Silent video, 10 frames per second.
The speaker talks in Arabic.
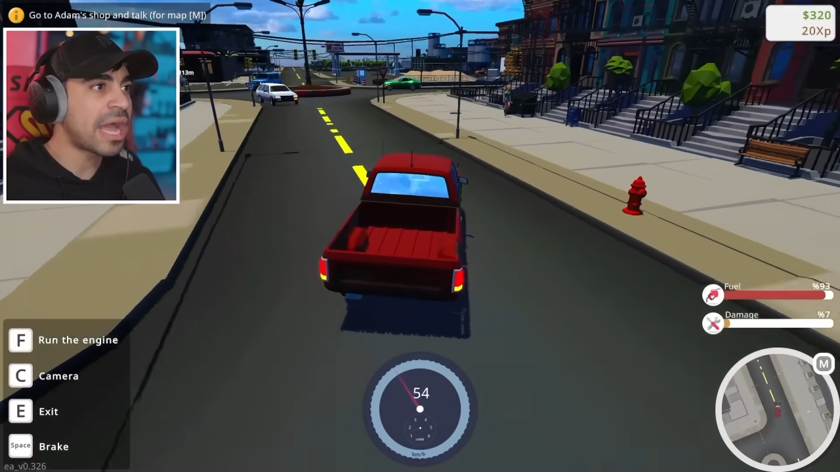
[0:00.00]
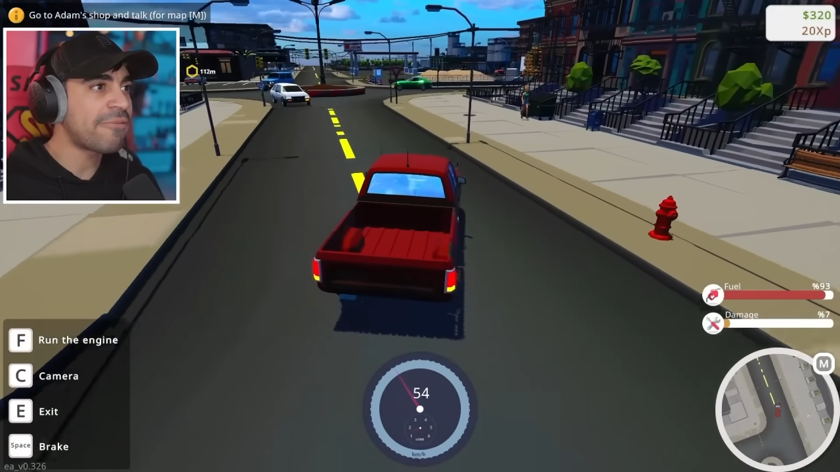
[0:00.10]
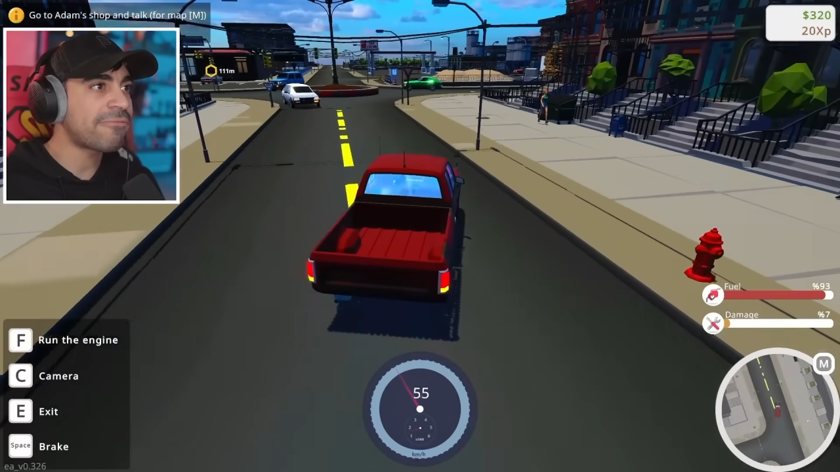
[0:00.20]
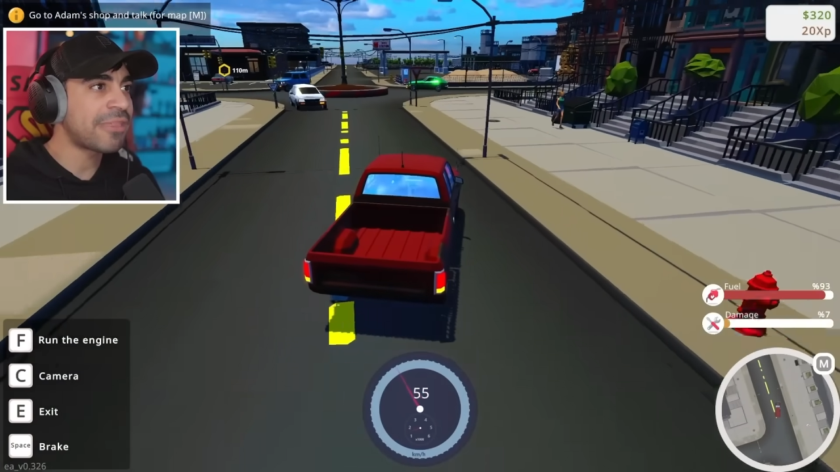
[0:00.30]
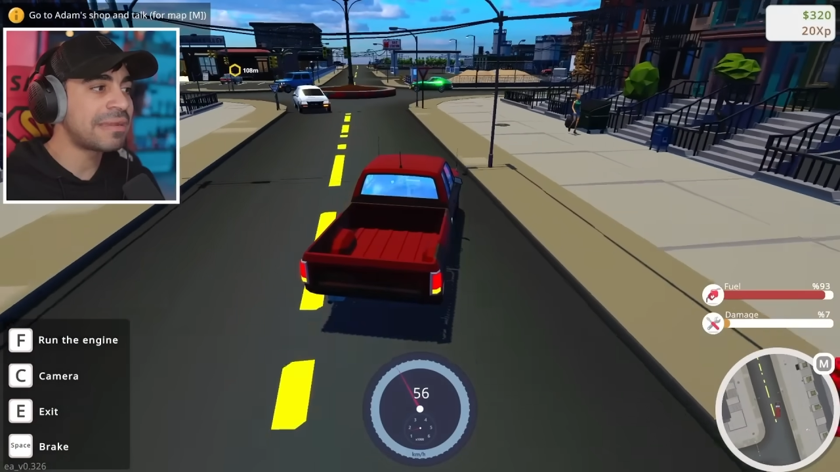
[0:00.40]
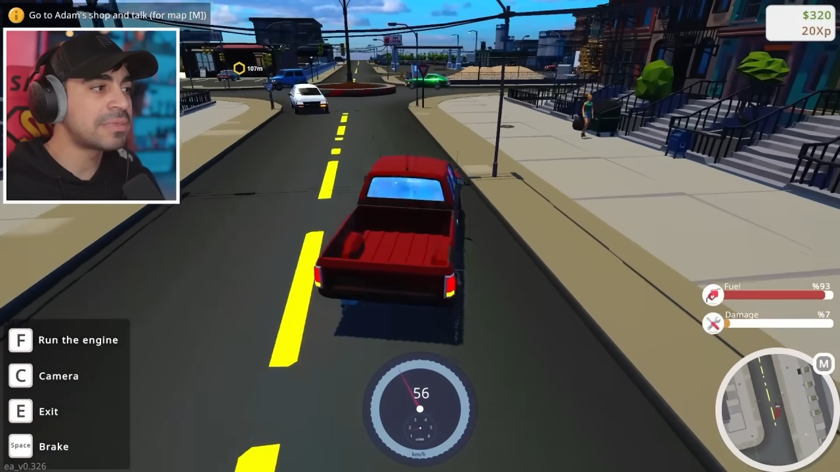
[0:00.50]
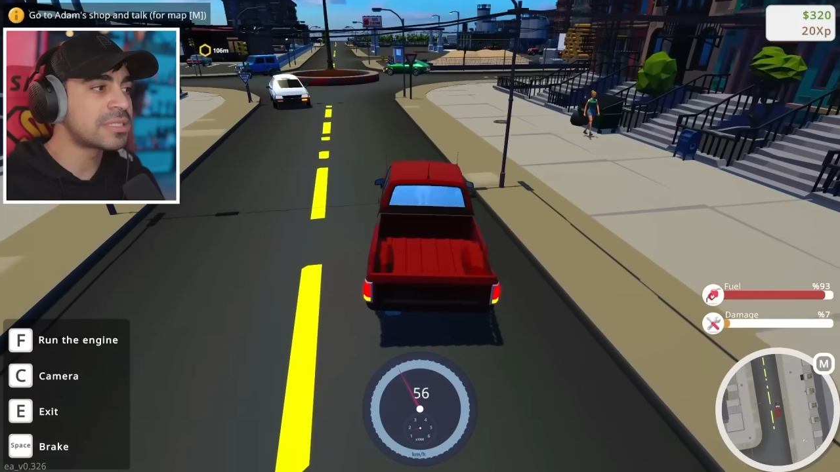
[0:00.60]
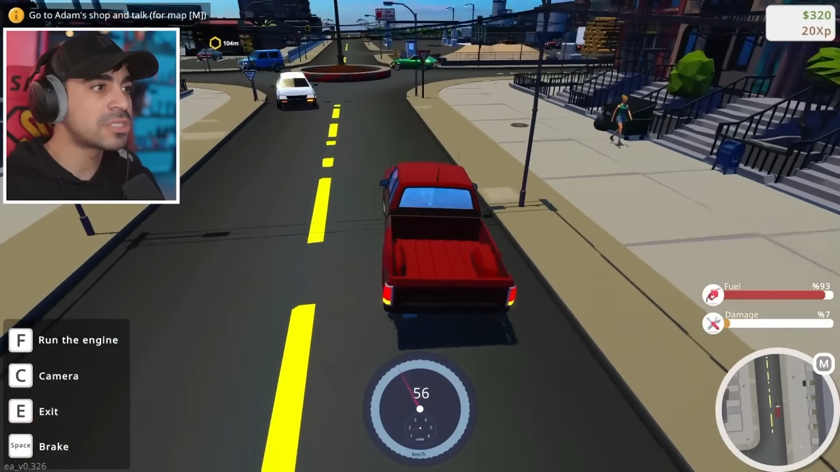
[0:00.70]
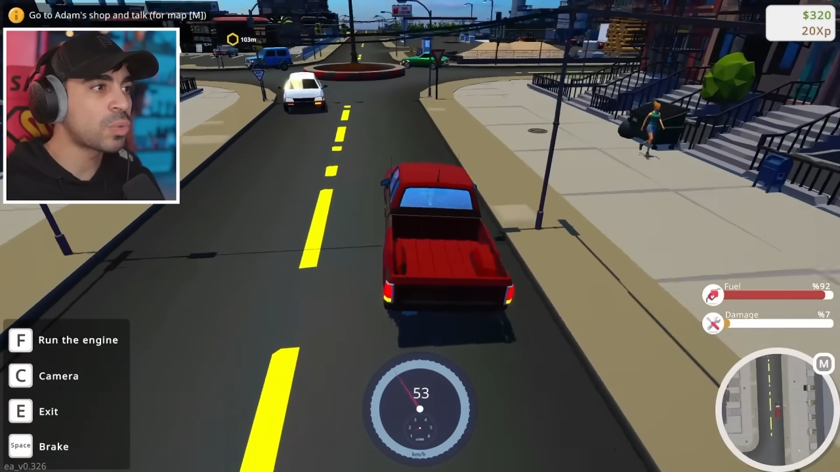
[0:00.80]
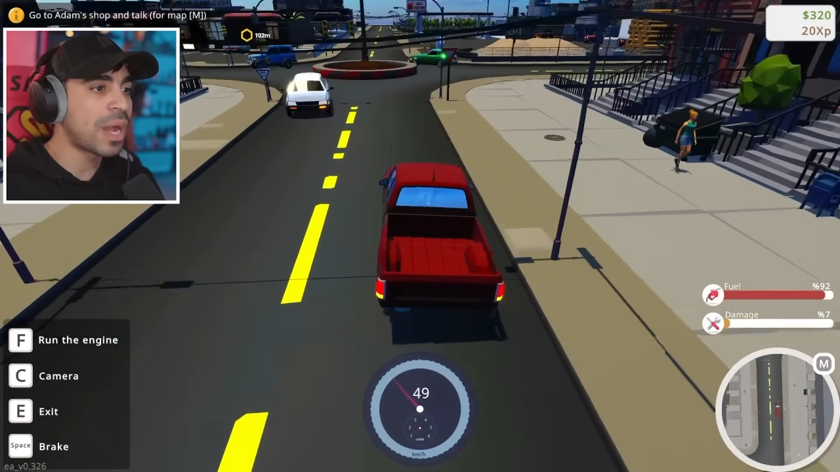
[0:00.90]
افضل من
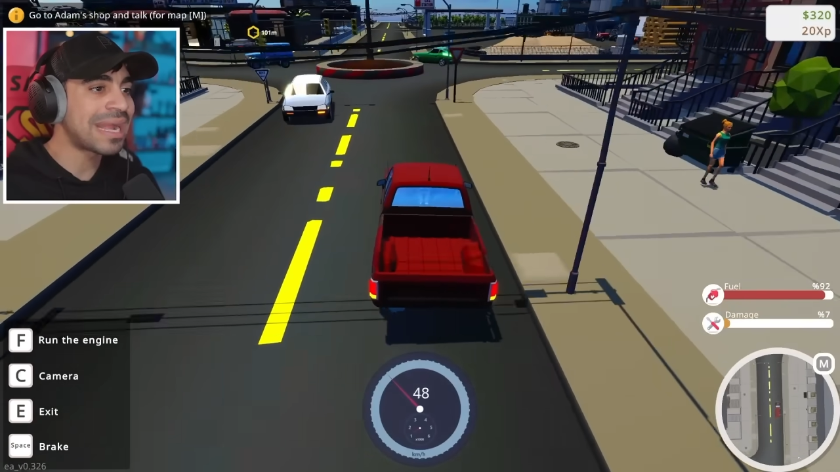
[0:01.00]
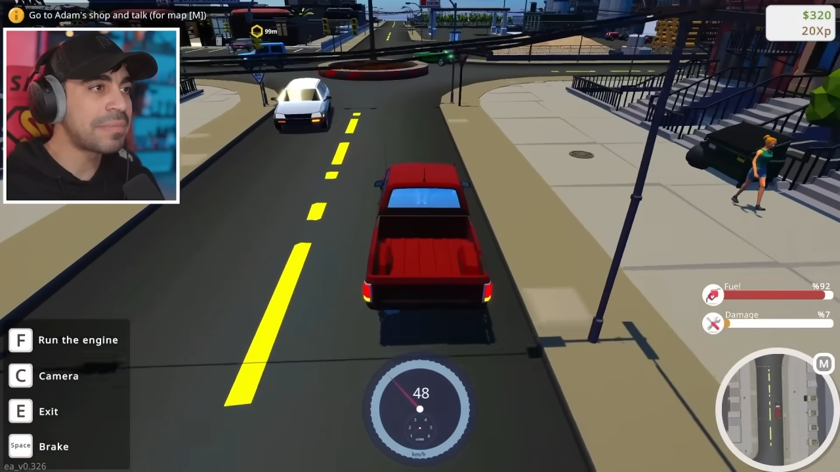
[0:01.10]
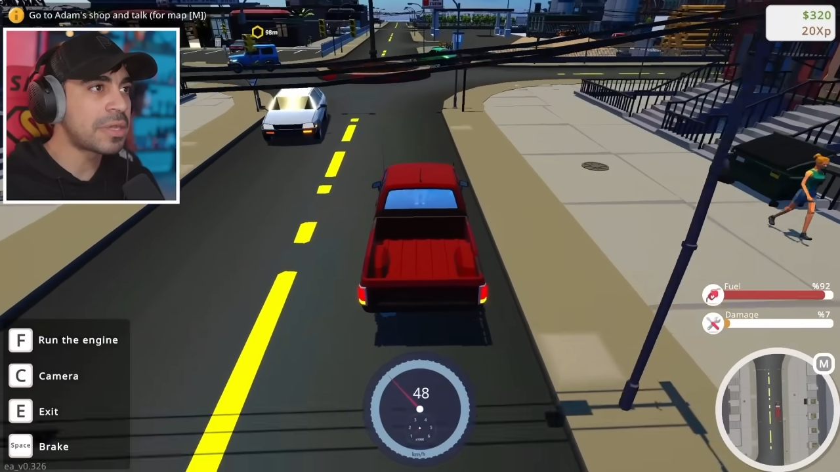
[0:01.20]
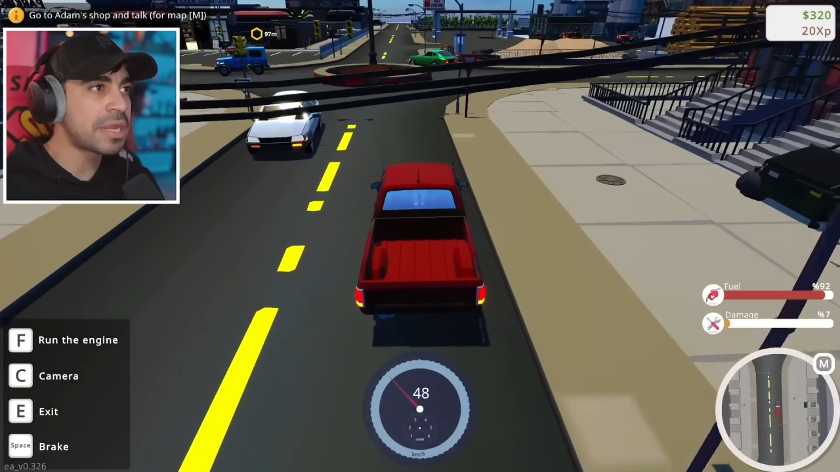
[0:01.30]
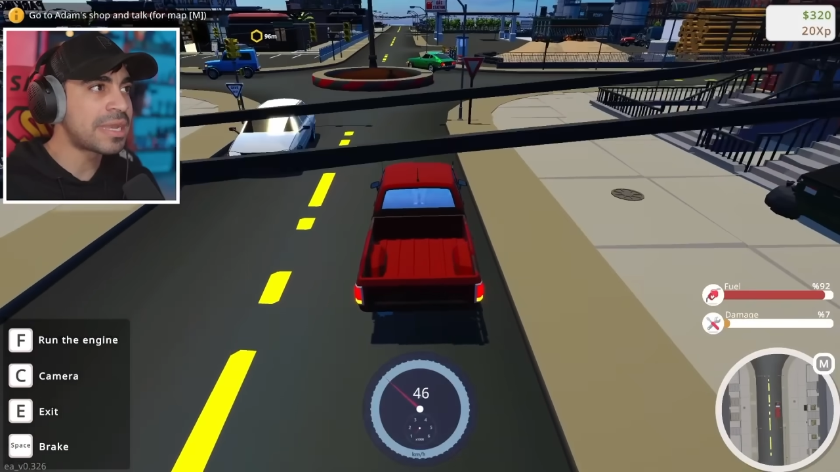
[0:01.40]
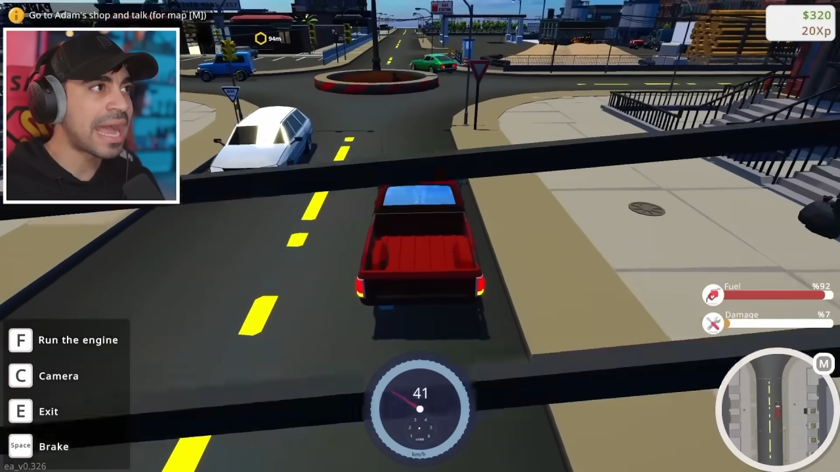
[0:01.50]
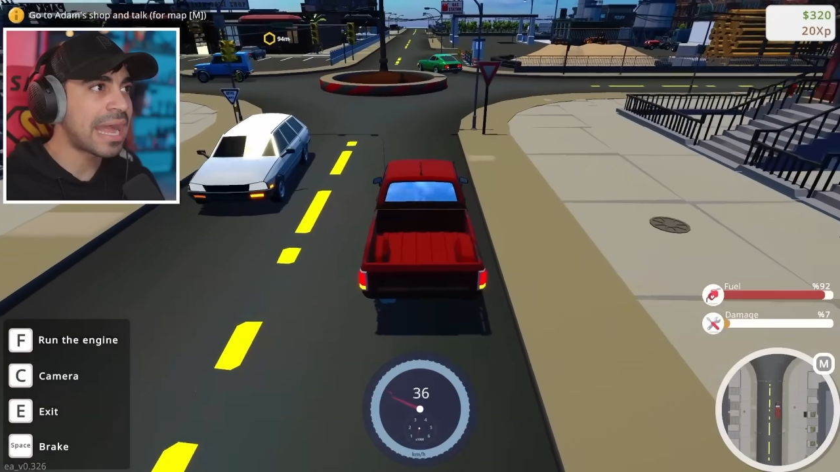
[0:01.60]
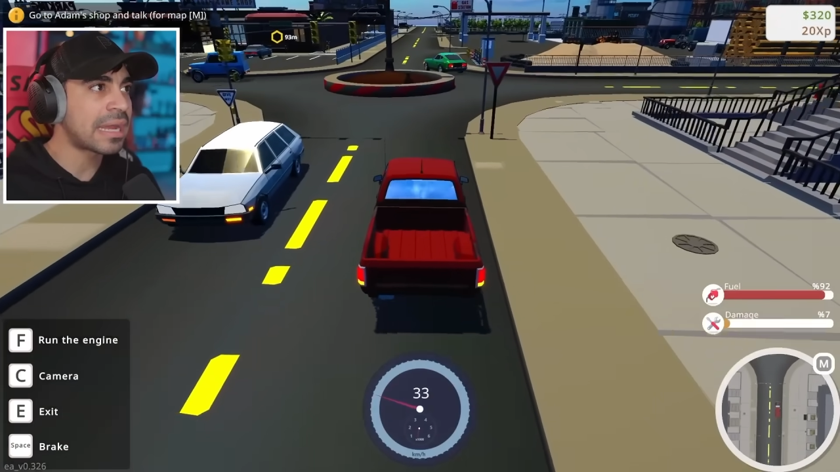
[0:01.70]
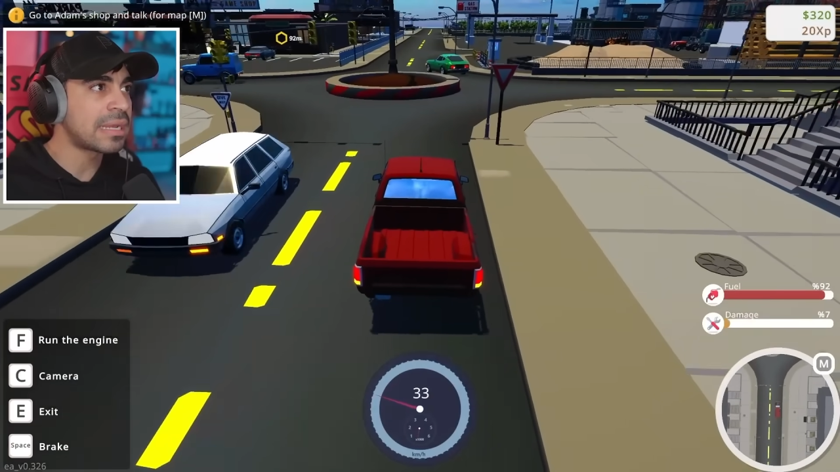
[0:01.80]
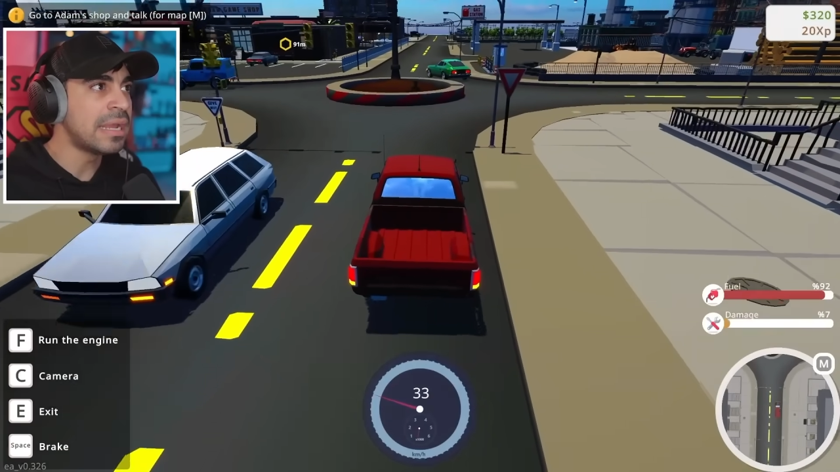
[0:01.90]
السواقه من
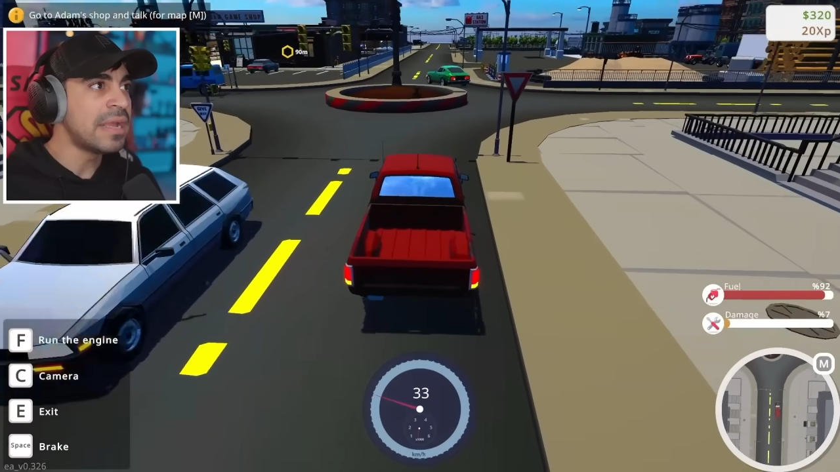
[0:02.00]
الداخل